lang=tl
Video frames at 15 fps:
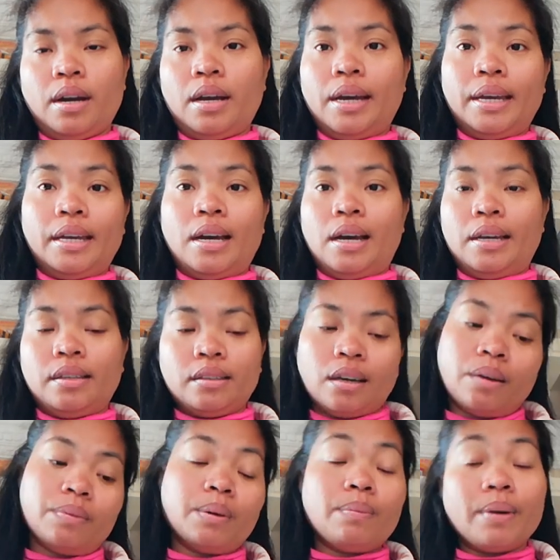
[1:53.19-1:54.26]
Hi guys,
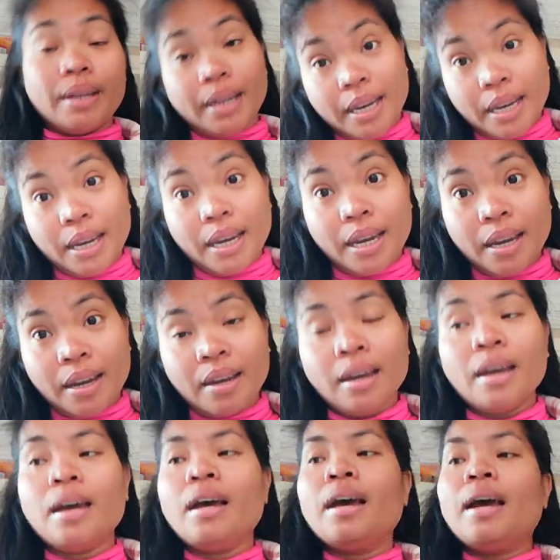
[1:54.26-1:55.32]
everybody!
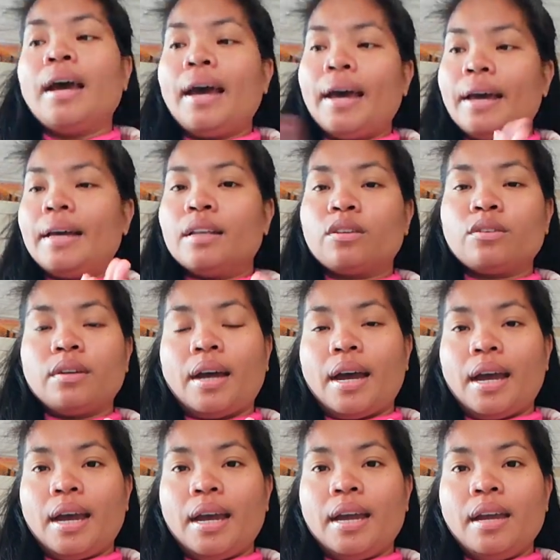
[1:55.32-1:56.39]
And
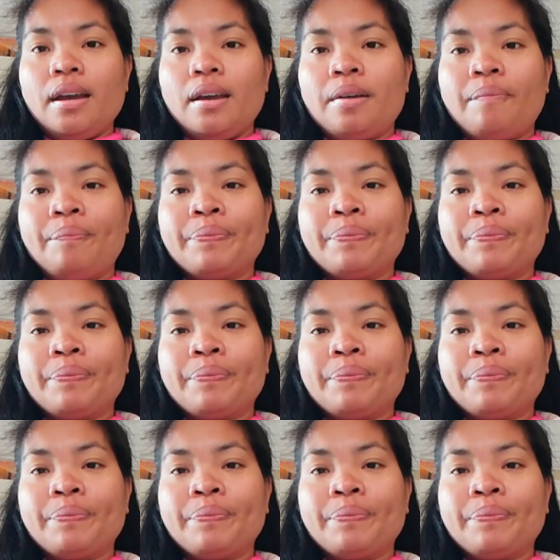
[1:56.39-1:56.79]
today,